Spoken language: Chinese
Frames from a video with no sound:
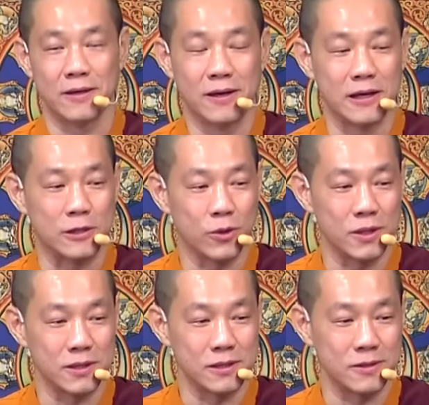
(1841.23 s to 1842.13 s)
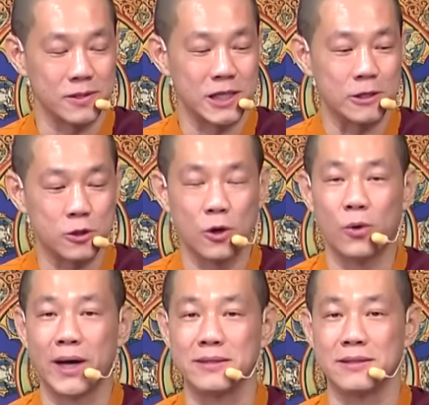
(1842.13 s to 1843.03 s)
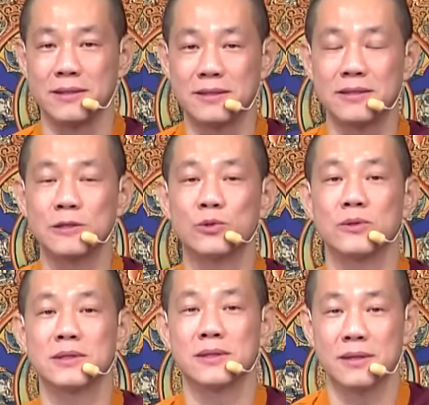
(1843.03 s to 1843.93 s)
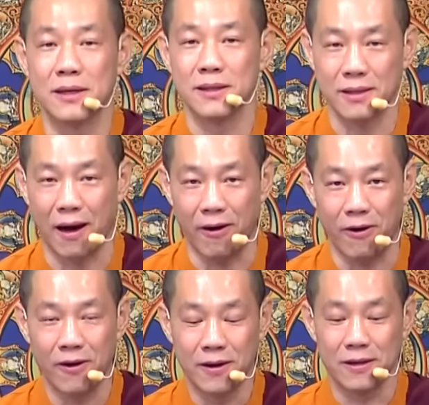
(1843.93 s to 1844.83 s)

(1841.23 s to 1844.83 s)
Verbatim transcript: 有很多的这种轻重缓急、次序颠倒。